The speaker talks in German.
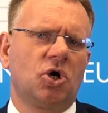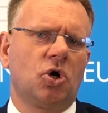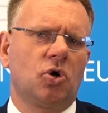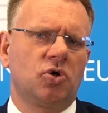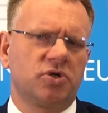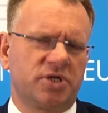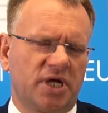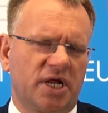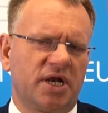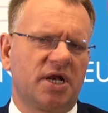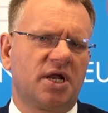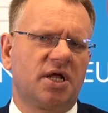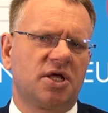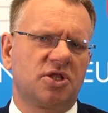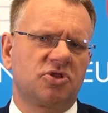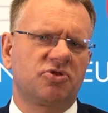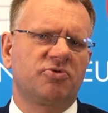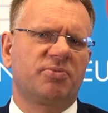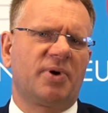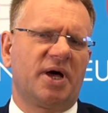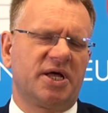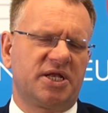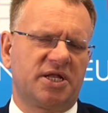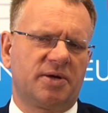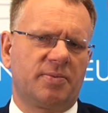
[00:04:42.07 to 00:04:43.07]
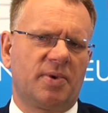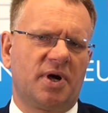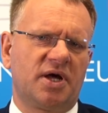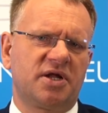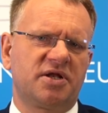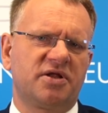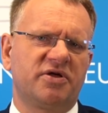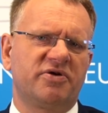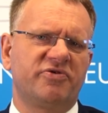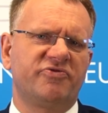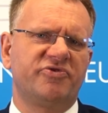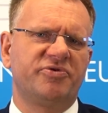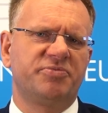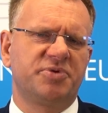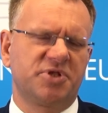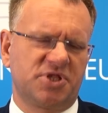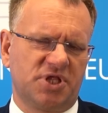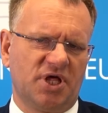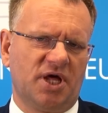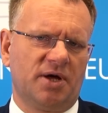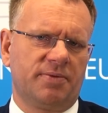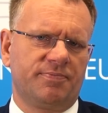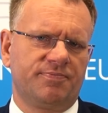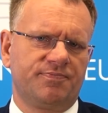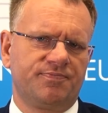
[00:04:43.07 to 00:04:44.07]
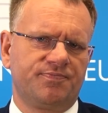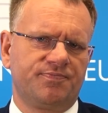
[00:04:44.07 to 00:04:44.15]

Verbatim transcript: und dann so weitermacht wie bisher.